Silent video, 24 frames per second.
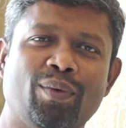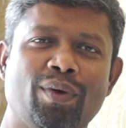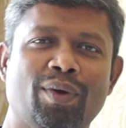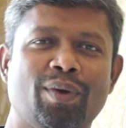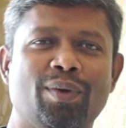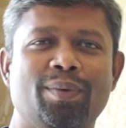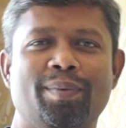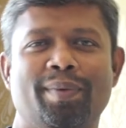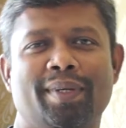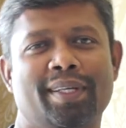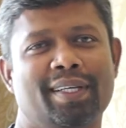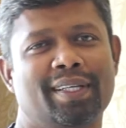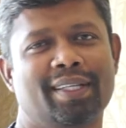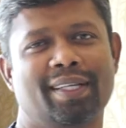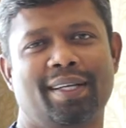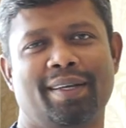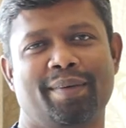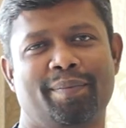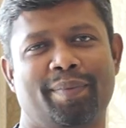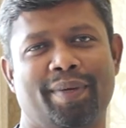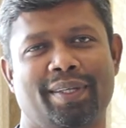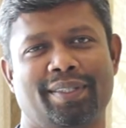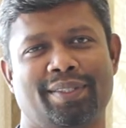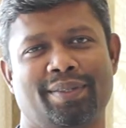ஊரை கூப்பிட்டு
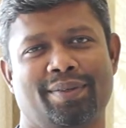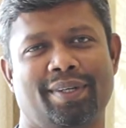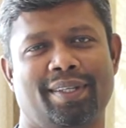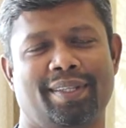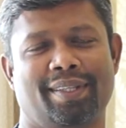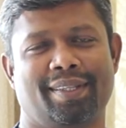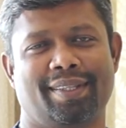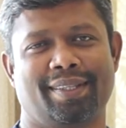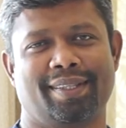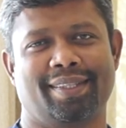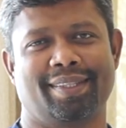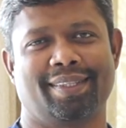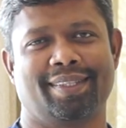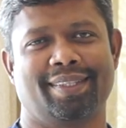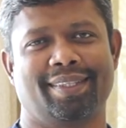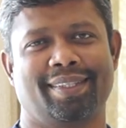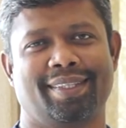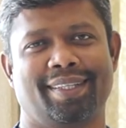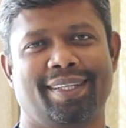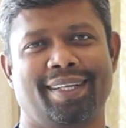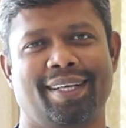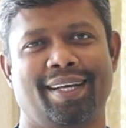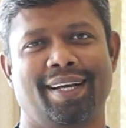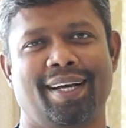அதெல்லாம் பேசக்கூடாது
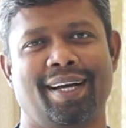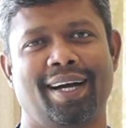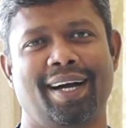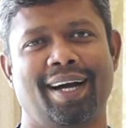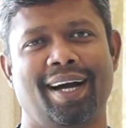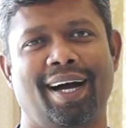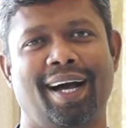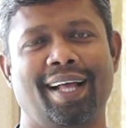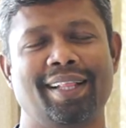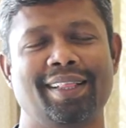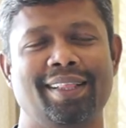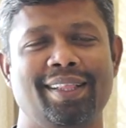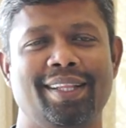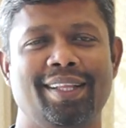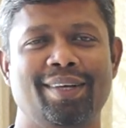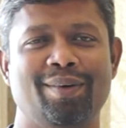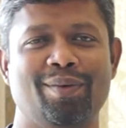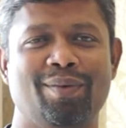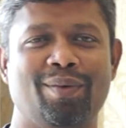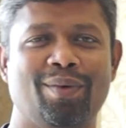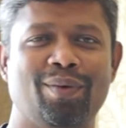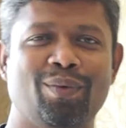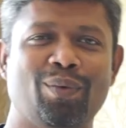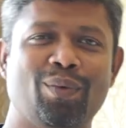அந்த
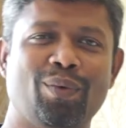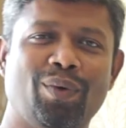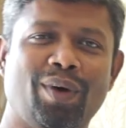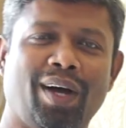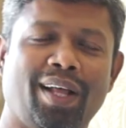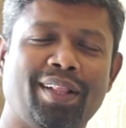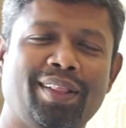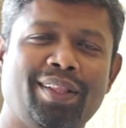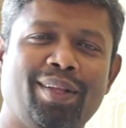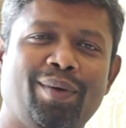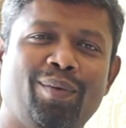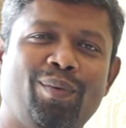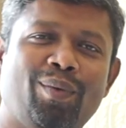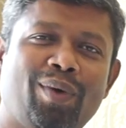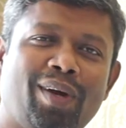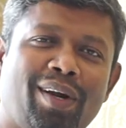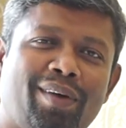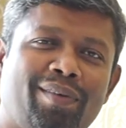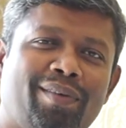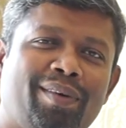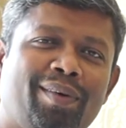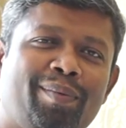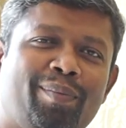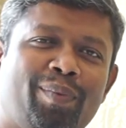உரு அந்த
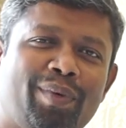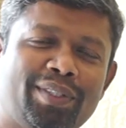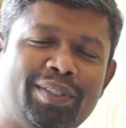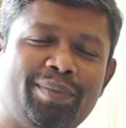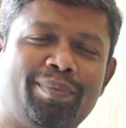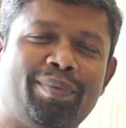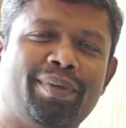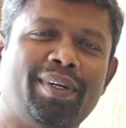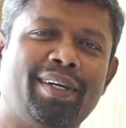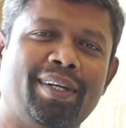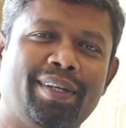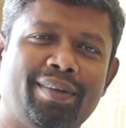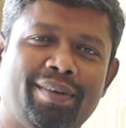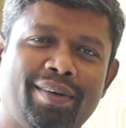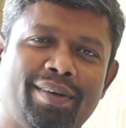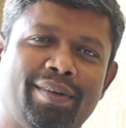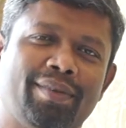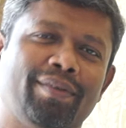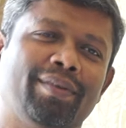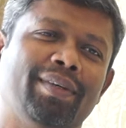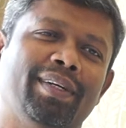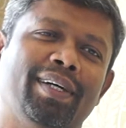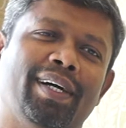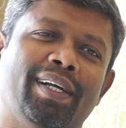உறவு புருஷன் முன்னாடி
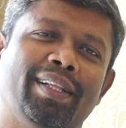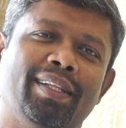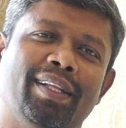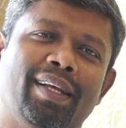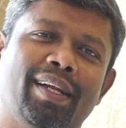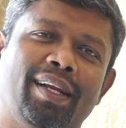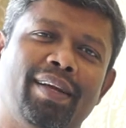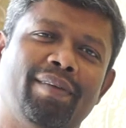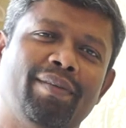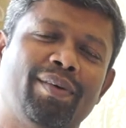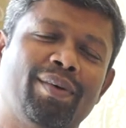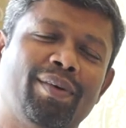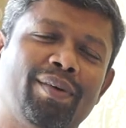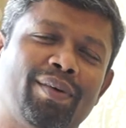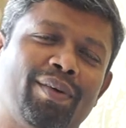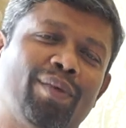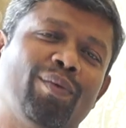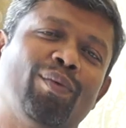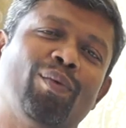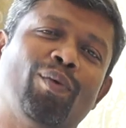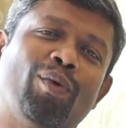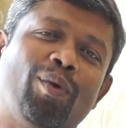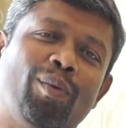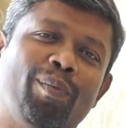உறவு அந்த லவர்
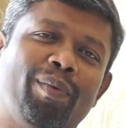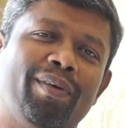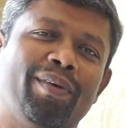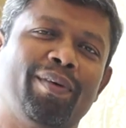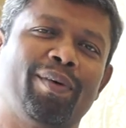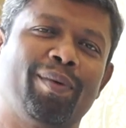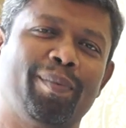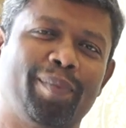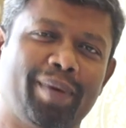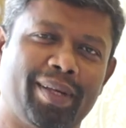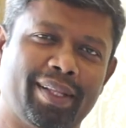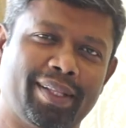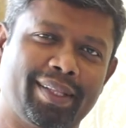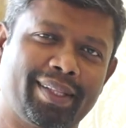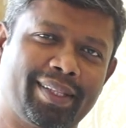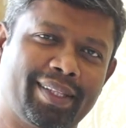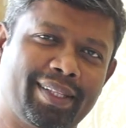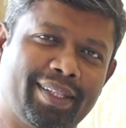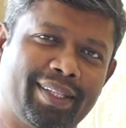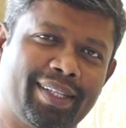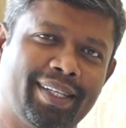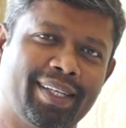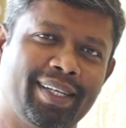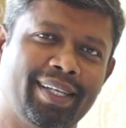உறவு உருப்படவே உருப்படாது
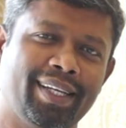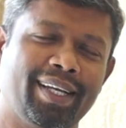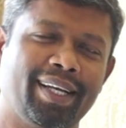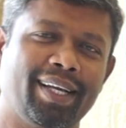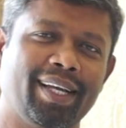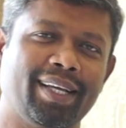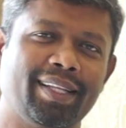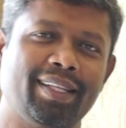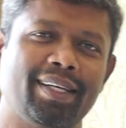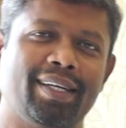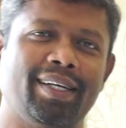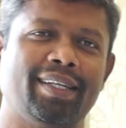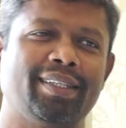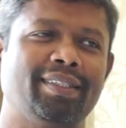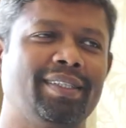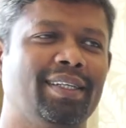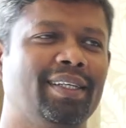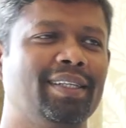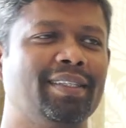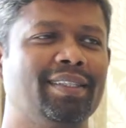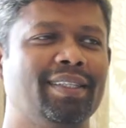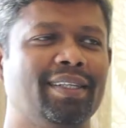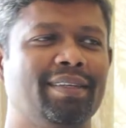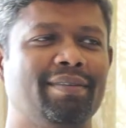எதை
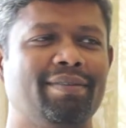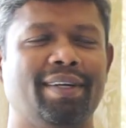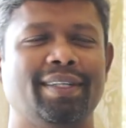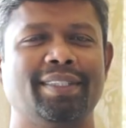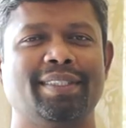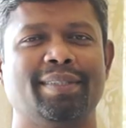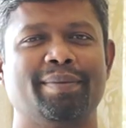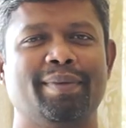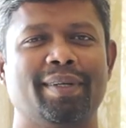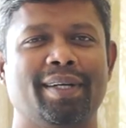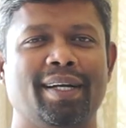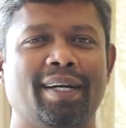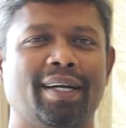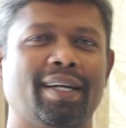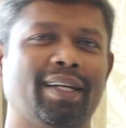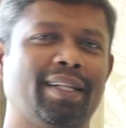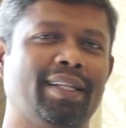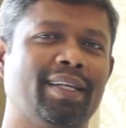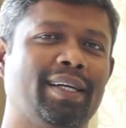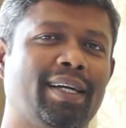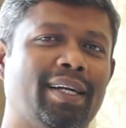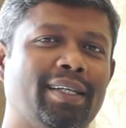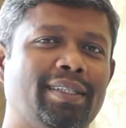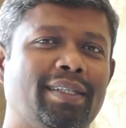அடித்தாலும் சரி ஃப்ரெண்ட்ஸை போய்
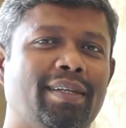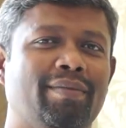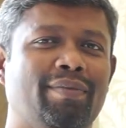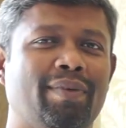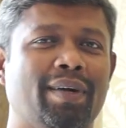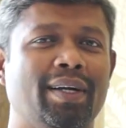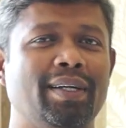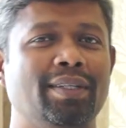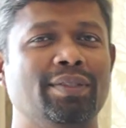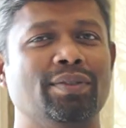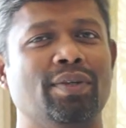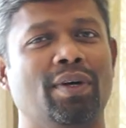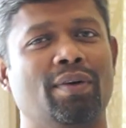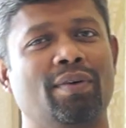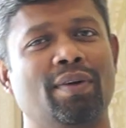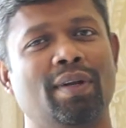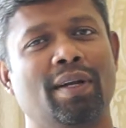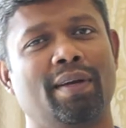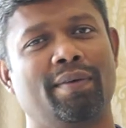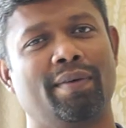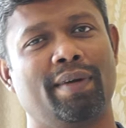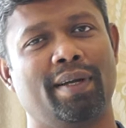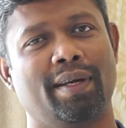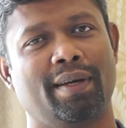காட்டுறது கடைசியில் ஃப்ரெண்ட்ஸும் அவனும்
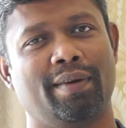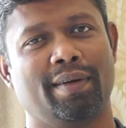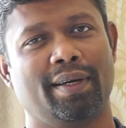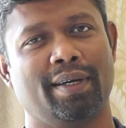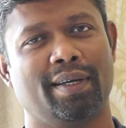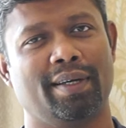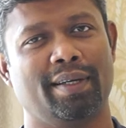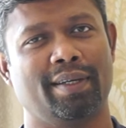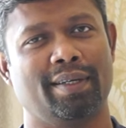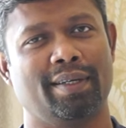லவர் ஆயிடுவாங்க